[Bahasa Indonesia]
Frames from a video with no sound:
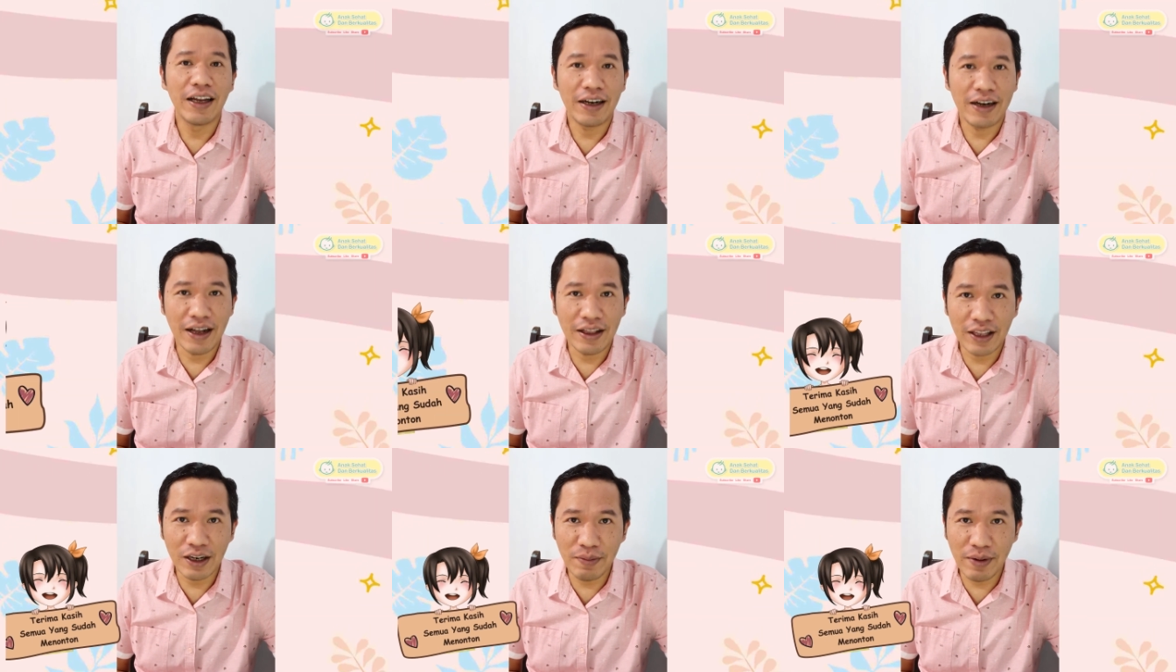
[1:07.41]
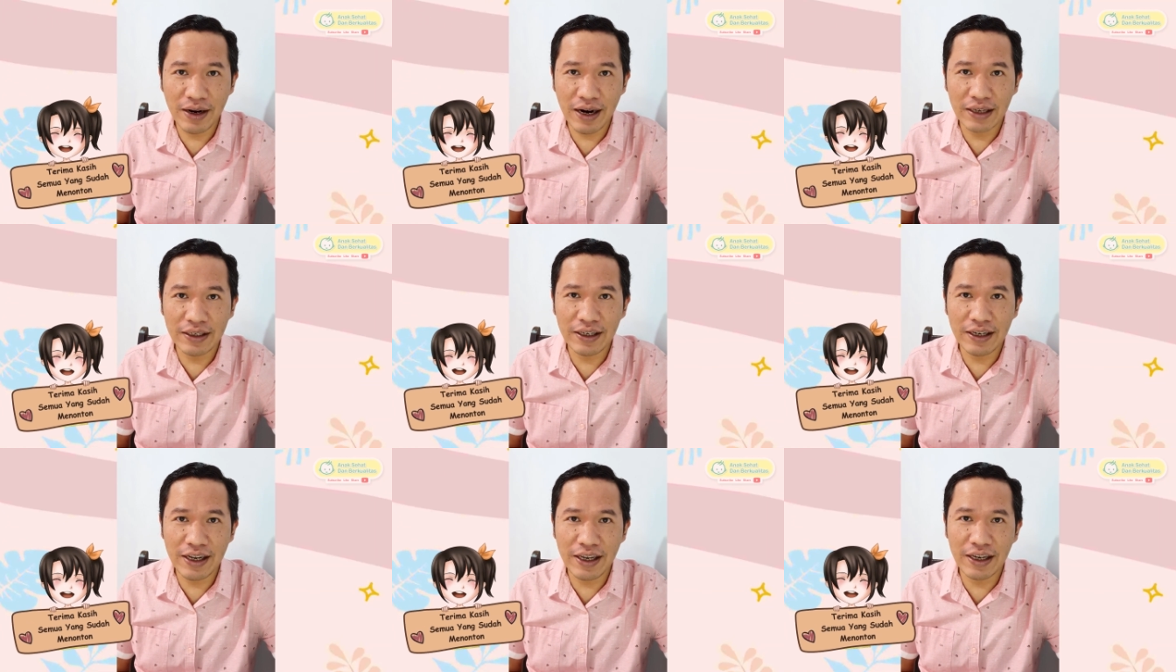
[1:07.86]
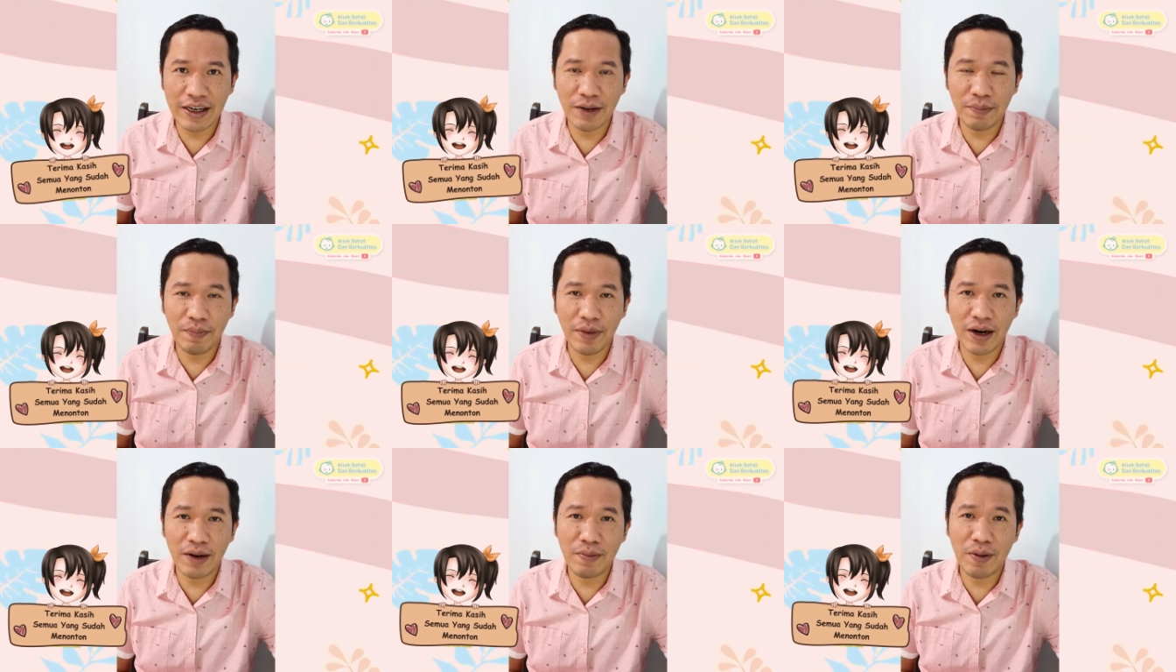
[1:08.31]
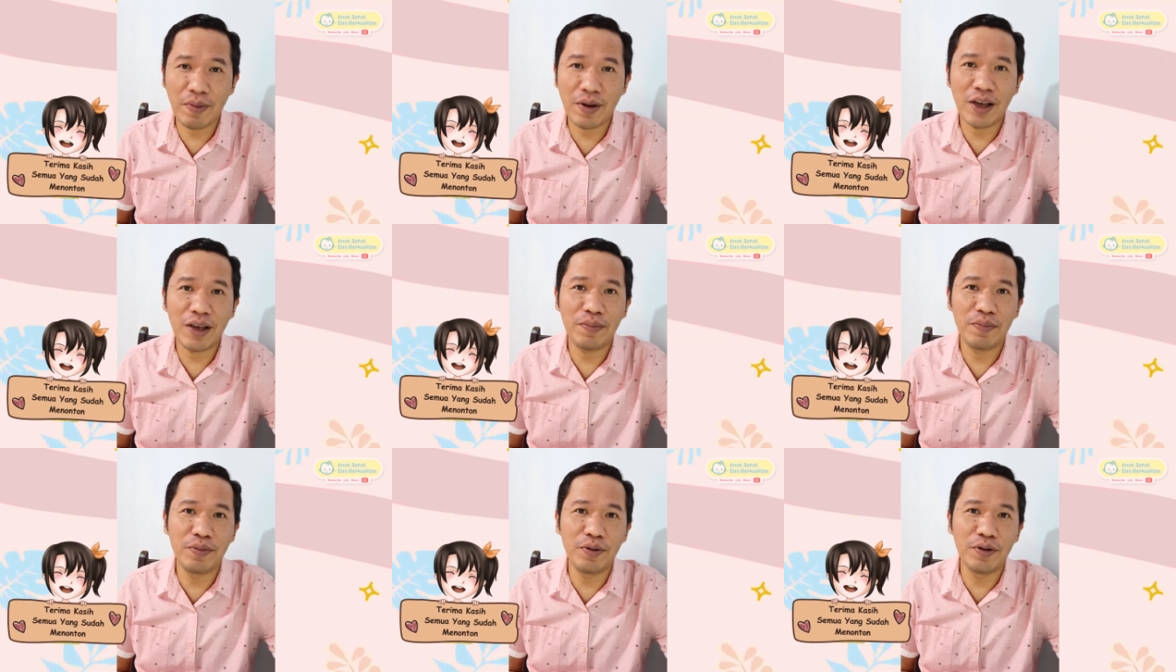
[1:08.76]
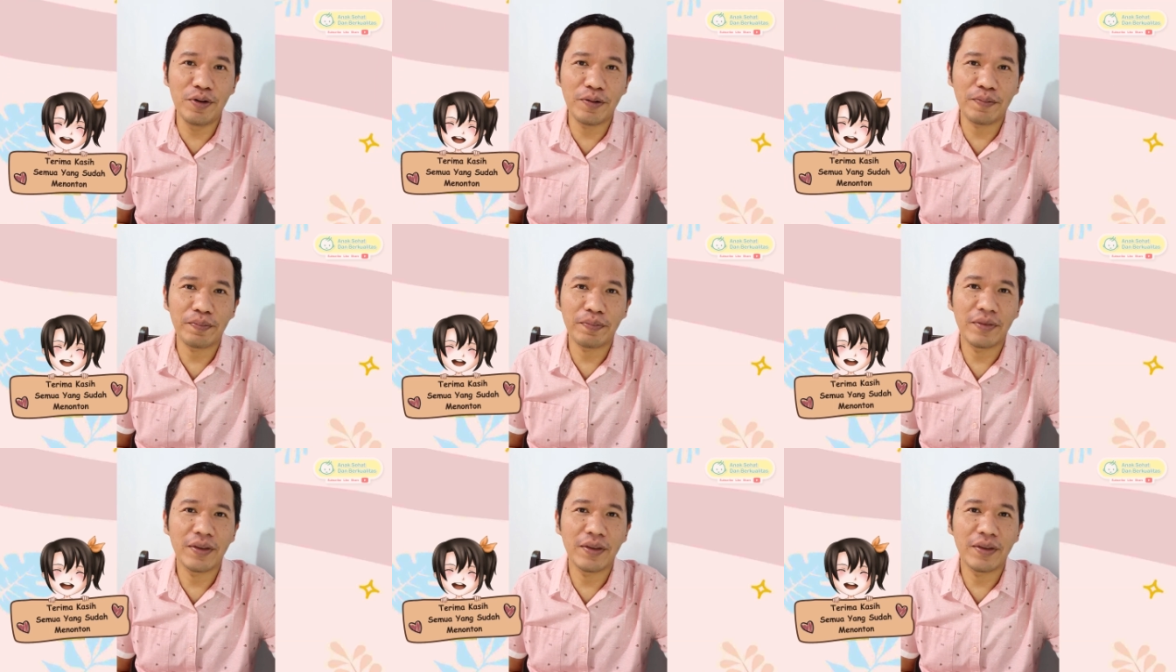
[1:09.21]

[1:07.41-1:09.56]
Dan terima kasih nih kepada Bapak Ibu